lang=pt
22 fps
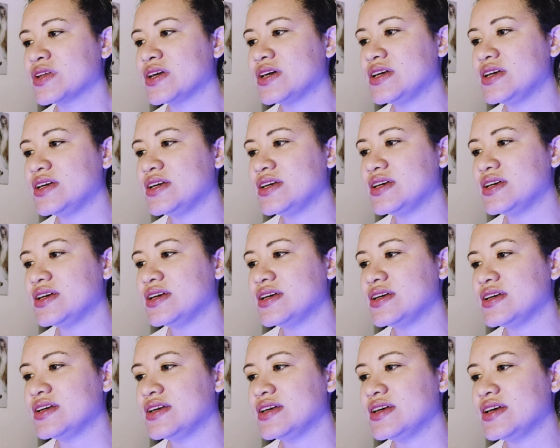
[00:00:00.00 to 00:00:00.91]

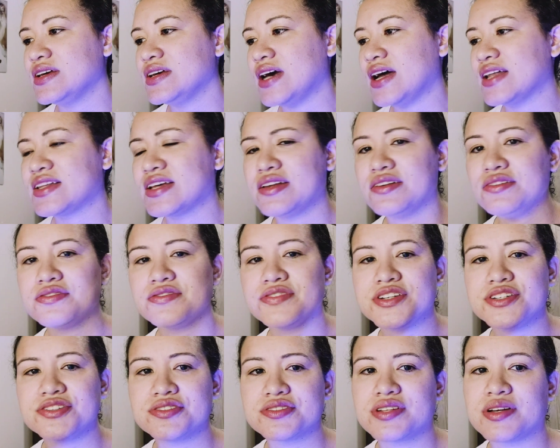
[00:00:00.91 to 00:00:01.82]
E até no
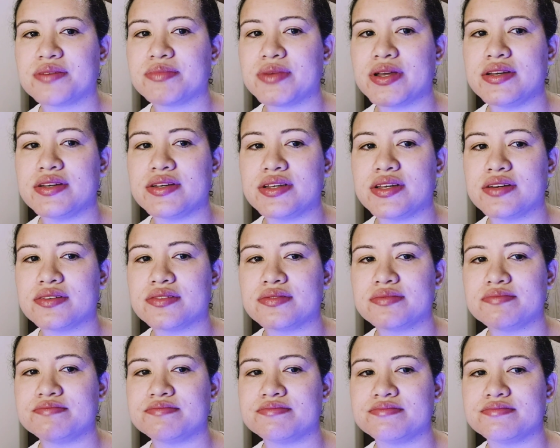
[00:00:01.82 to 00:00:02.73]
vídeo também que
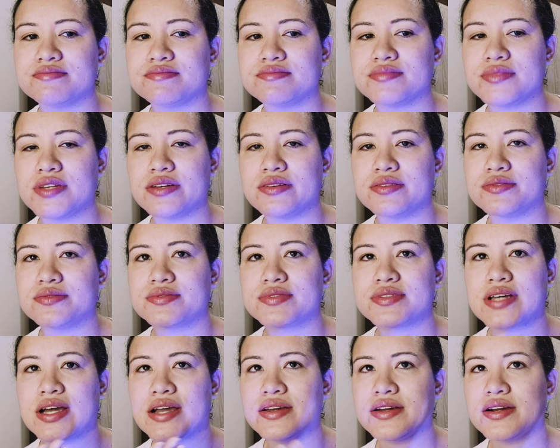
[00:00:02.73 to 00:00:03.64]
eu, eu
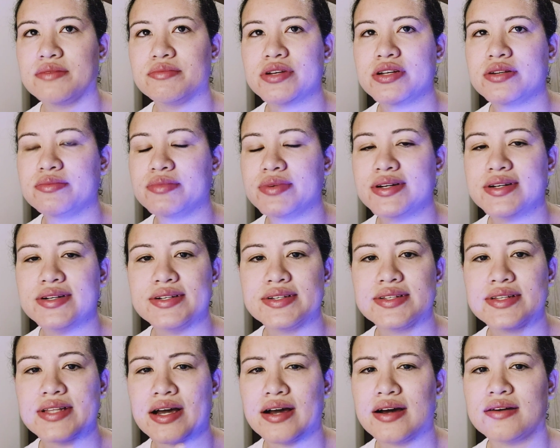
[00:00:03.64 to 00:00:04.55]
saí com a minha irmã
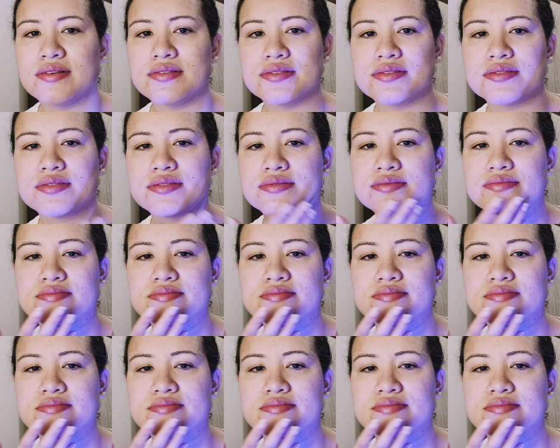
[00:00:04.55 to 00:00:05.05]
e tal,